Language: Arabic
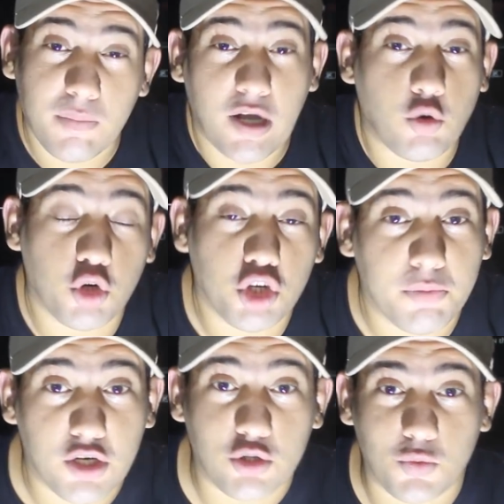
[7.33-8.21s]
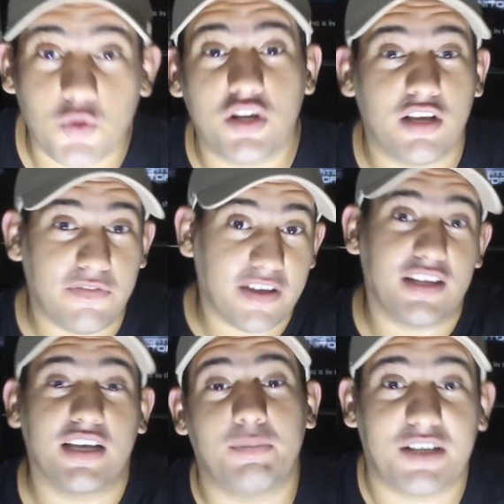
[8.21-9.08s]
طبعا كل مره تقولوا لي يا
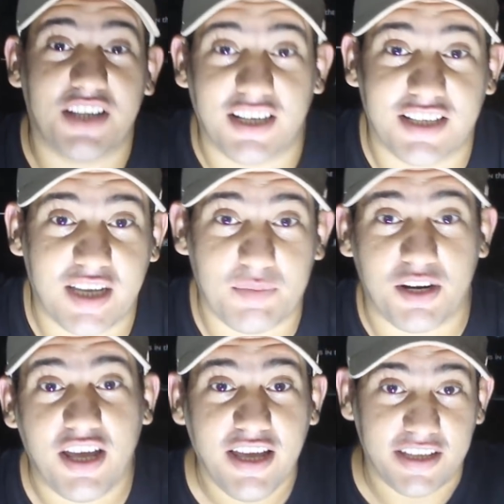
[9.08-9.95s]
فادي ابعد عن الكاميرا